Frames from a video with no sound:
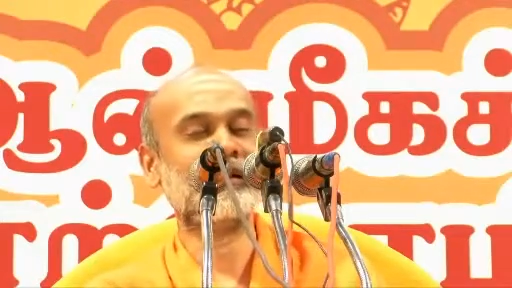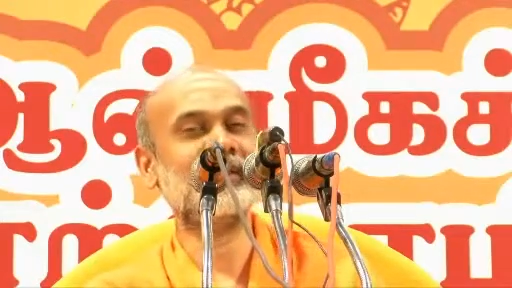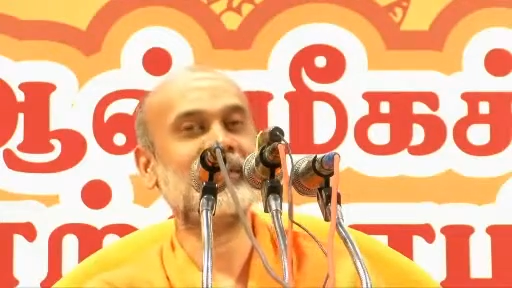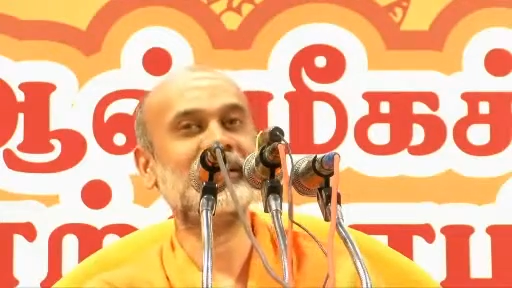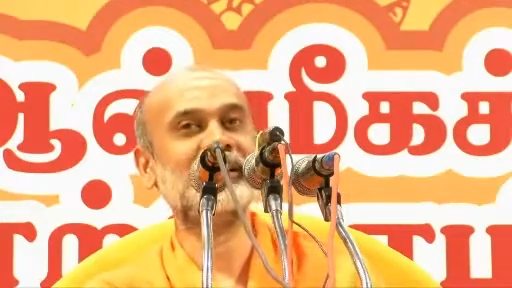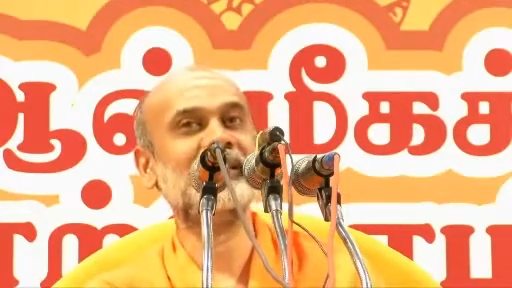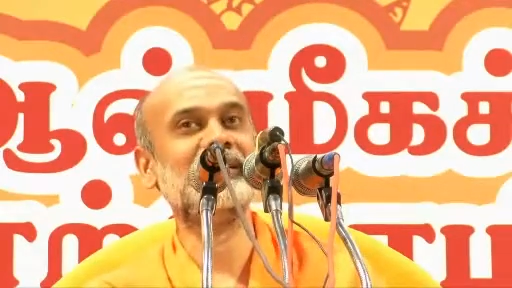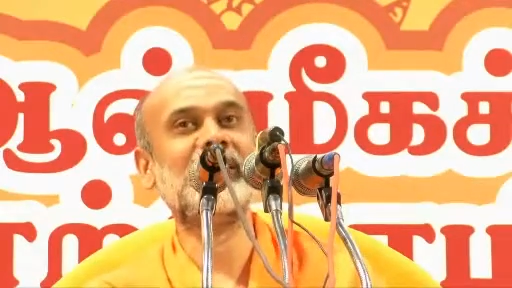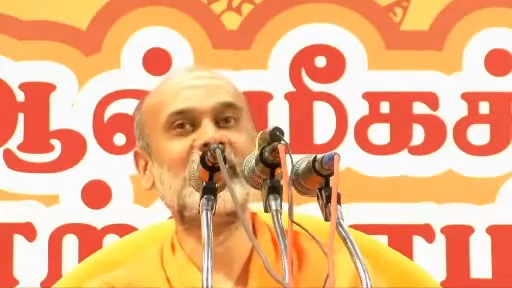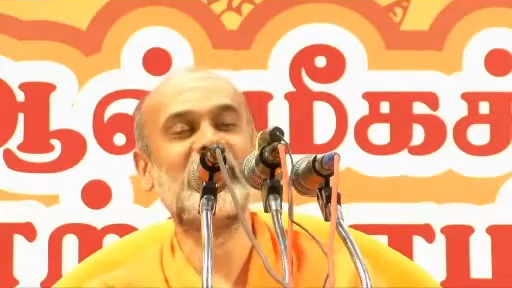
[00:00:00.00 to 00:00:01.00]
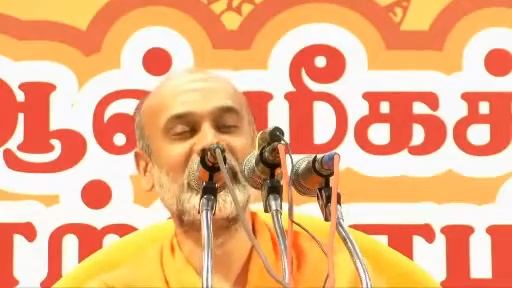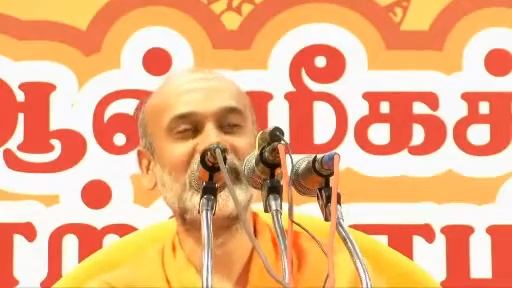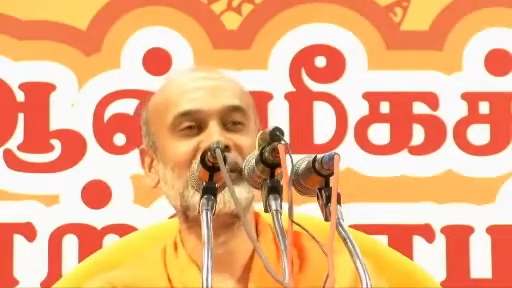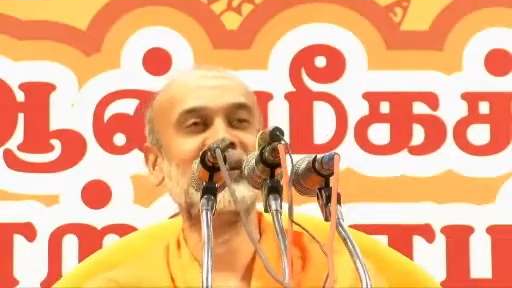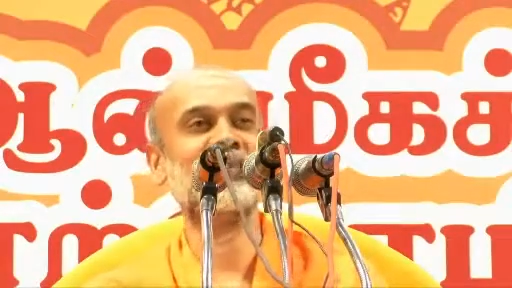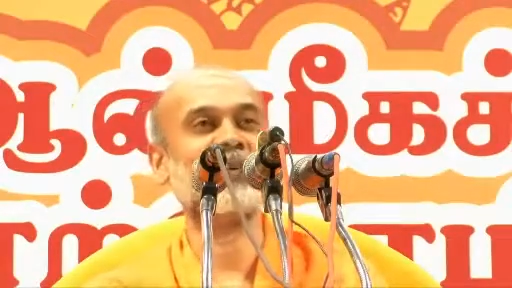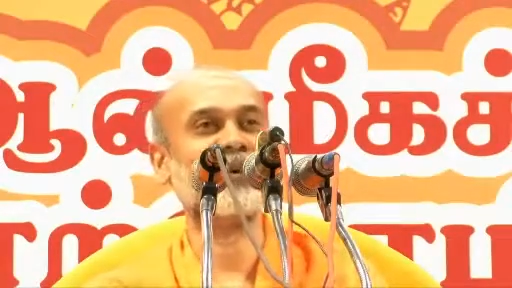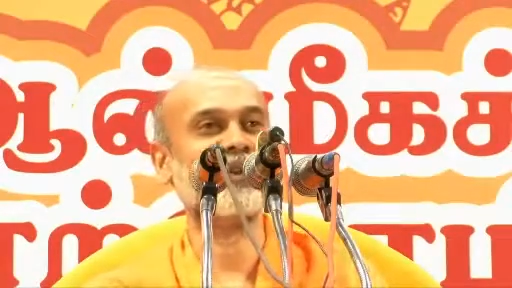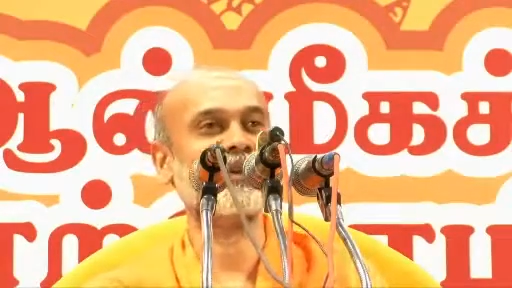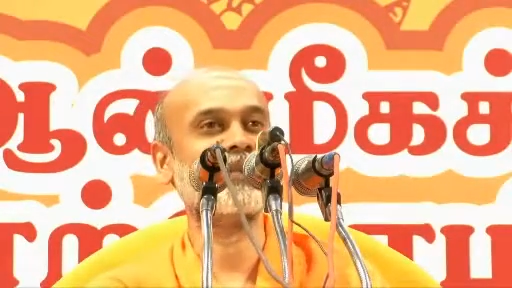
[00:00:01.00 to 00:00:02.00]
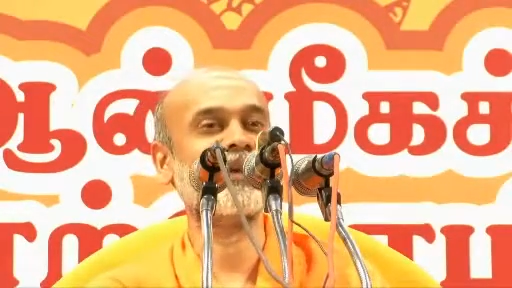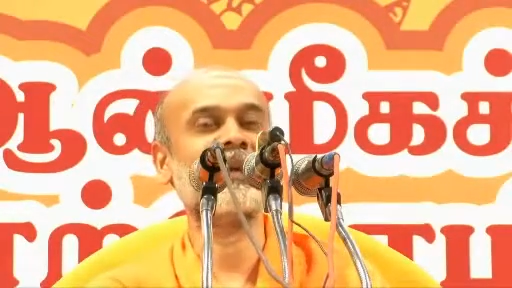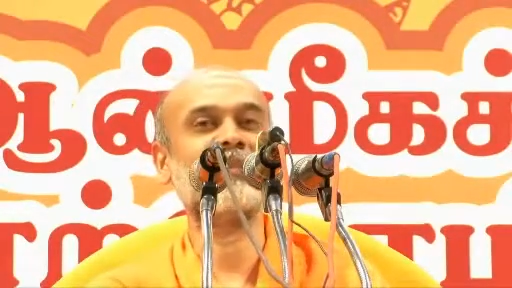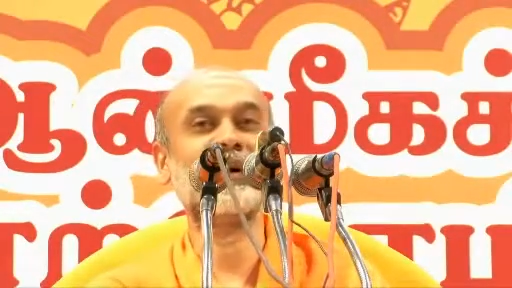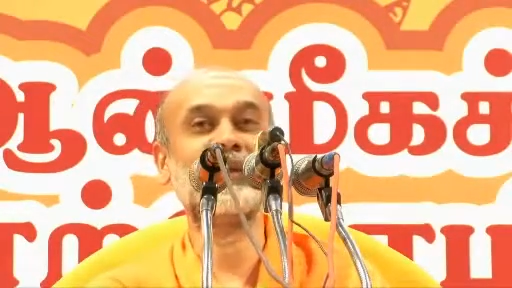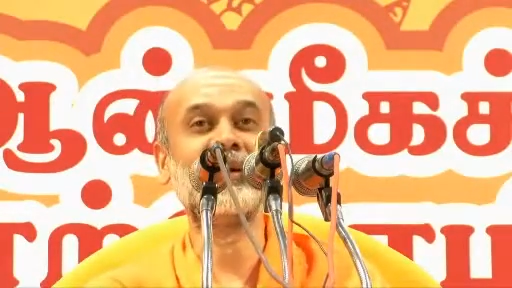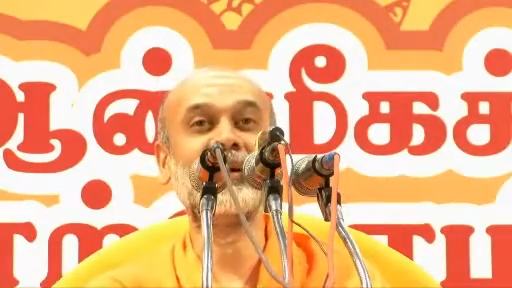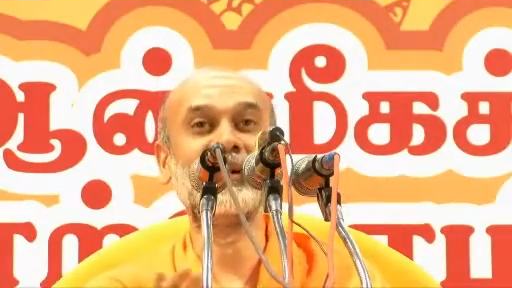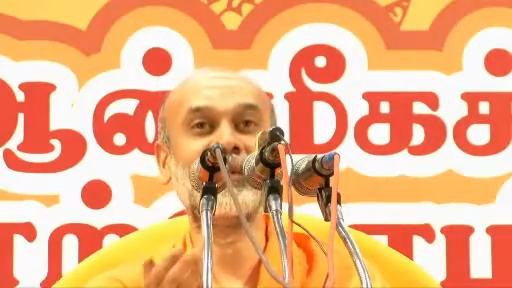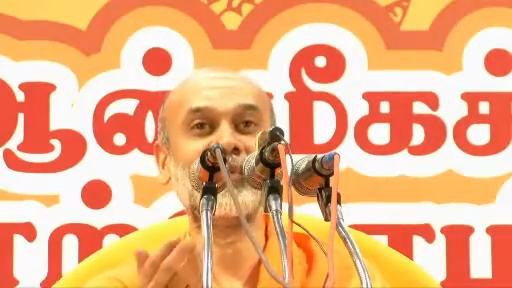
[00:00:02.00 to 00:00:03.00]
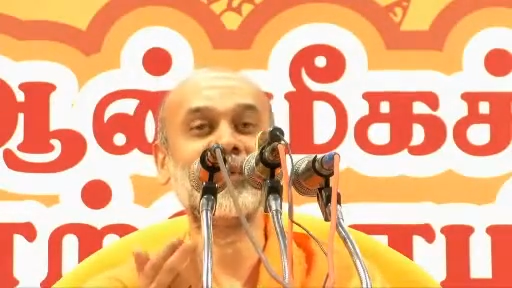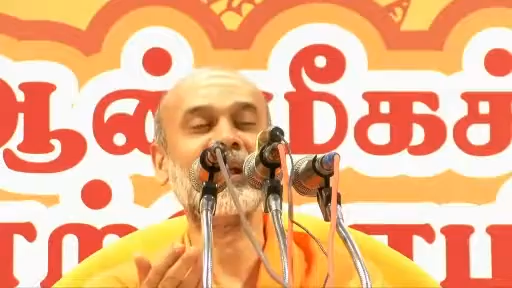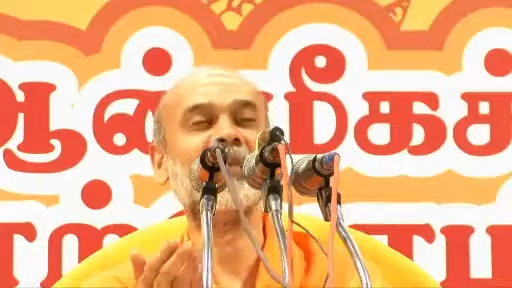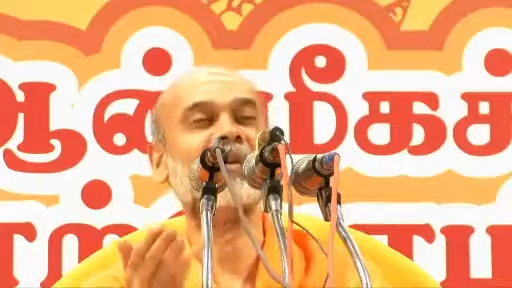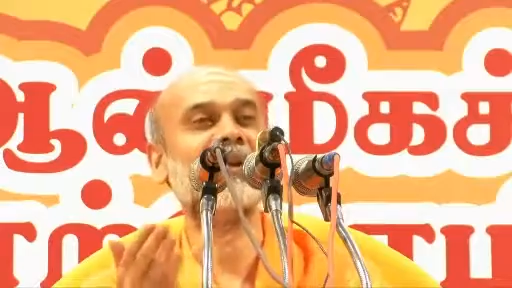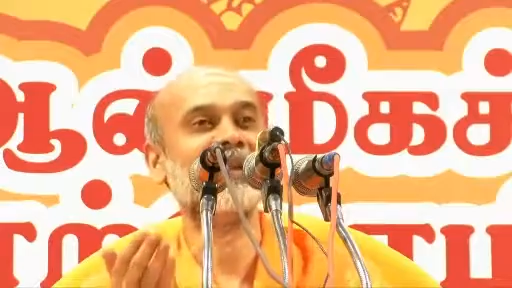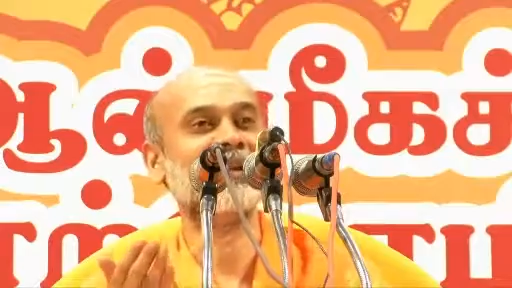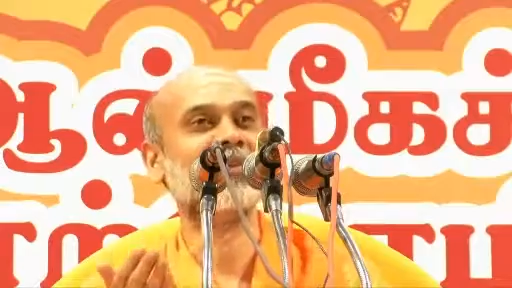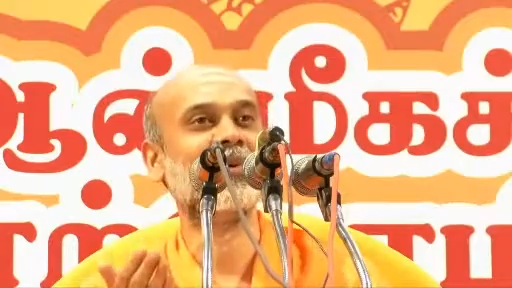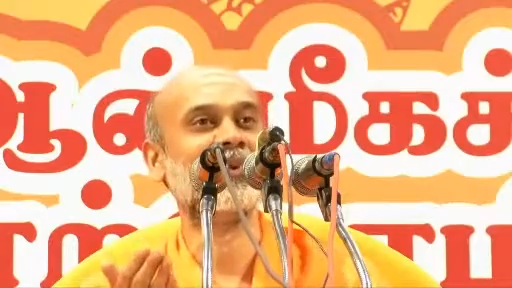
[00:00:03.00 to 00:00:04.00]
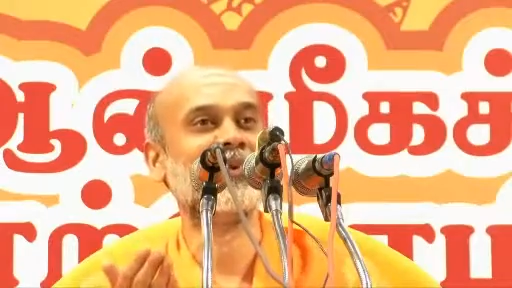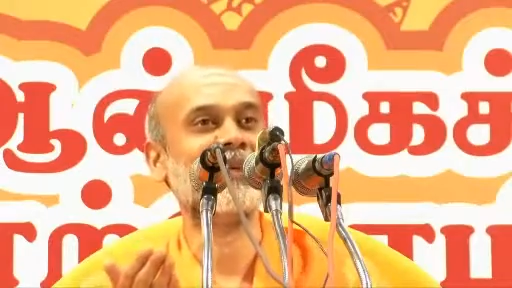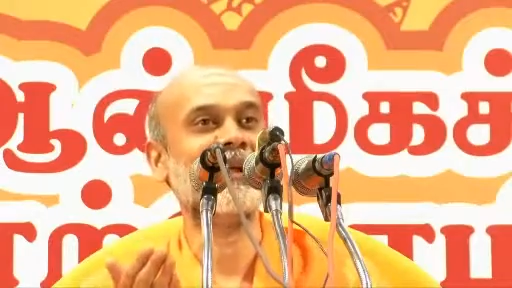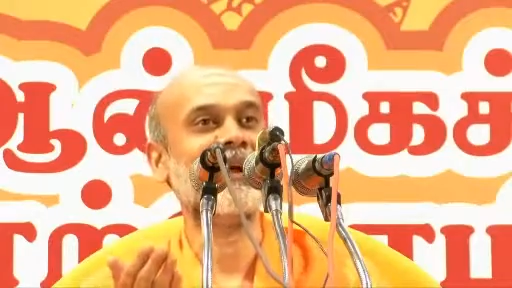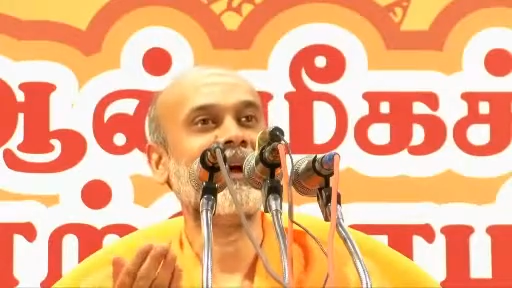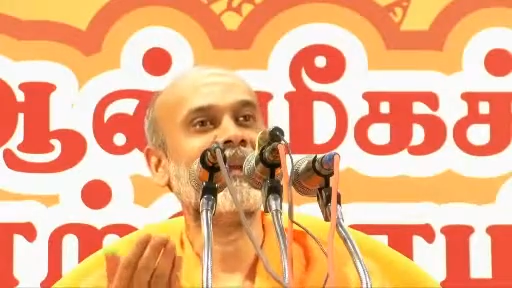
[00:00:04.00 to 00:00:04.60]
அதனால் வந்து சாப்பிட்றதுக்கு போகிறதுக்கு முன்னாடி பகவான்கிட்ட ப்ரே பண்ணிவிட்டு போகணும்